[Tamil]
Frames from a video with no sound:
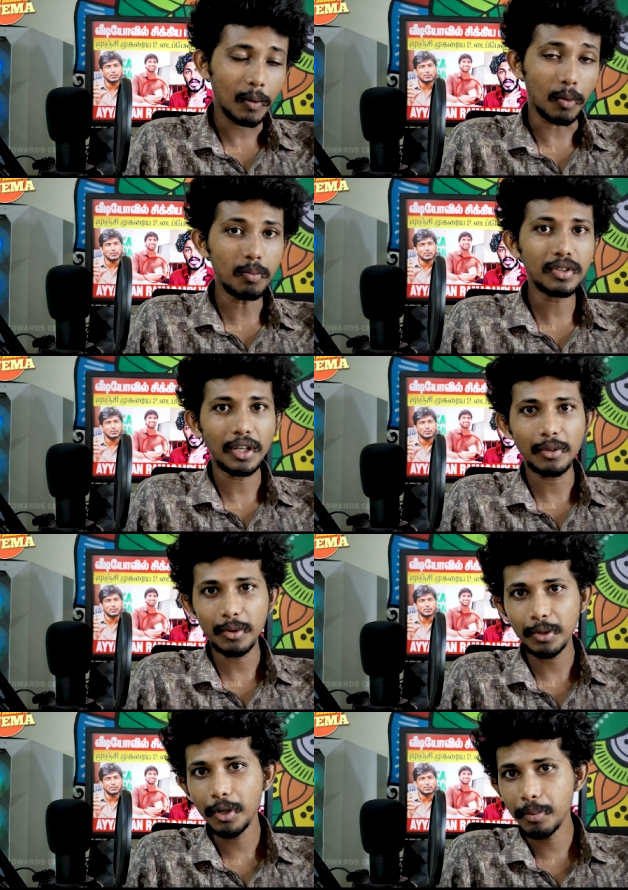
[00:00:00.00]
ரொம்ப
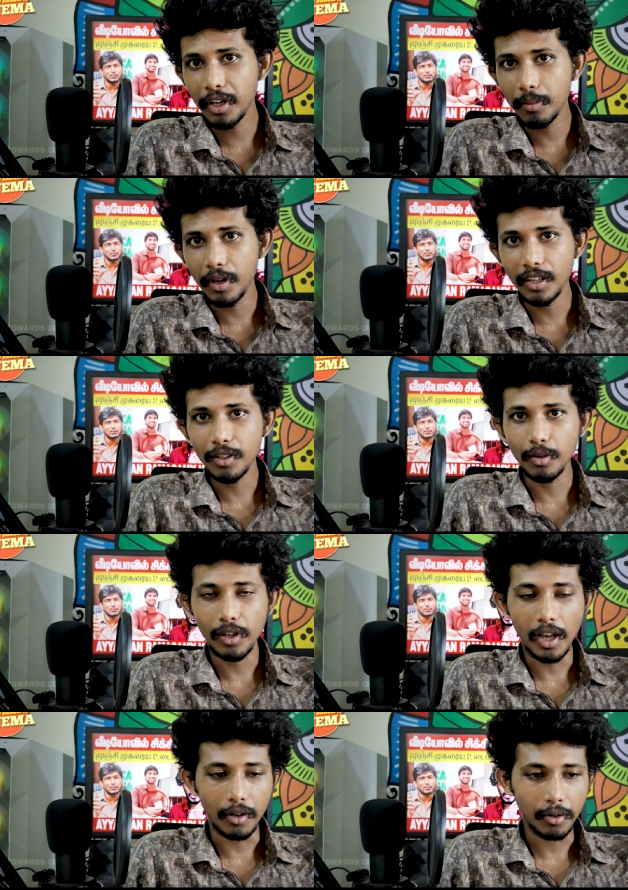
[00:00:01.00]
சந்தோஷம் அப்படின்ற மாதிரி தான்
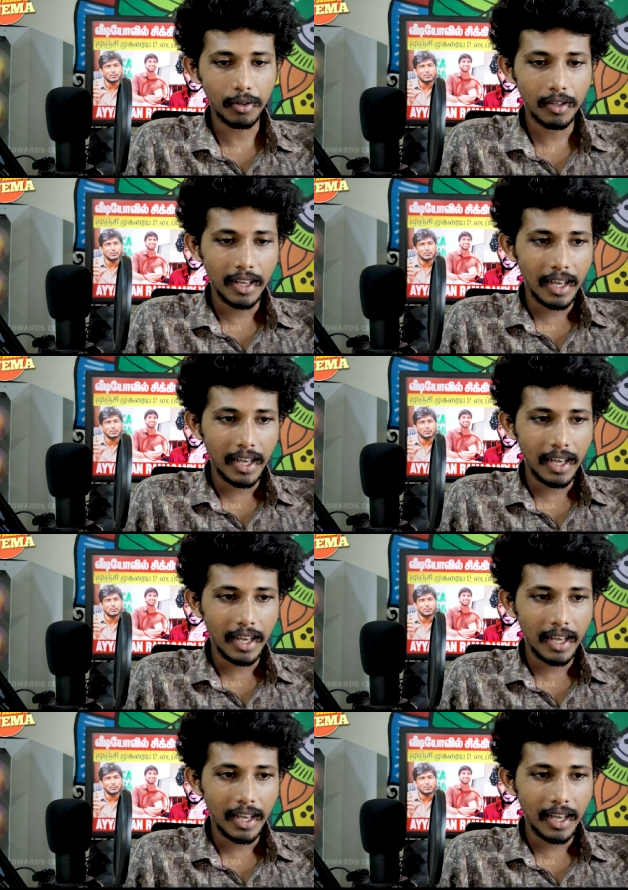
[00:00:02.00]
சொல்லி ஆகணும்